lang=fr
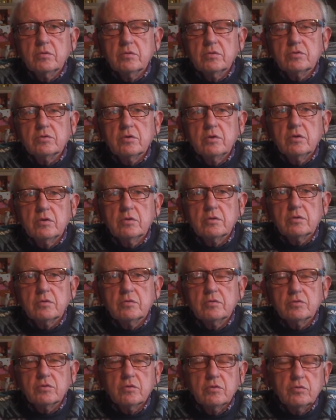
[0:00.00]
de gens
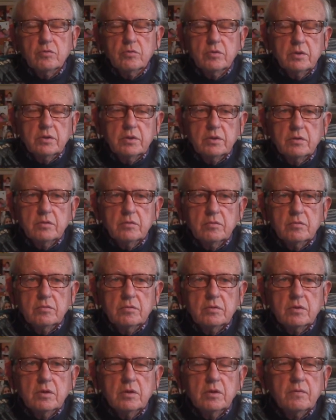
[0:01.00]
qu'aujourd'hui qui
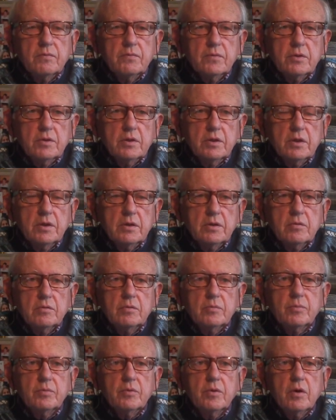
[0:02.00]
nous téléphonaient
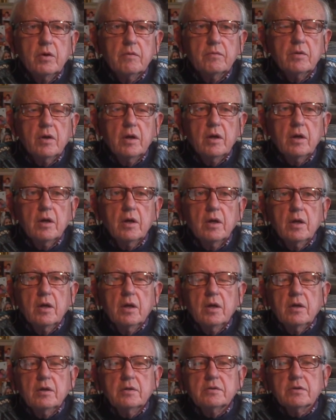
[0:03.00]
pour avoir,
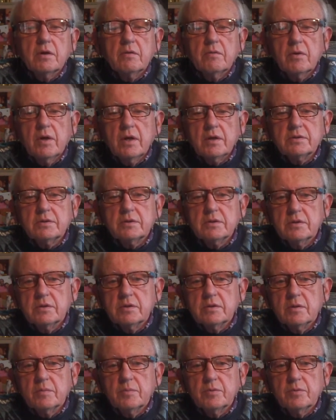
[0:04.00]
savoir s'il était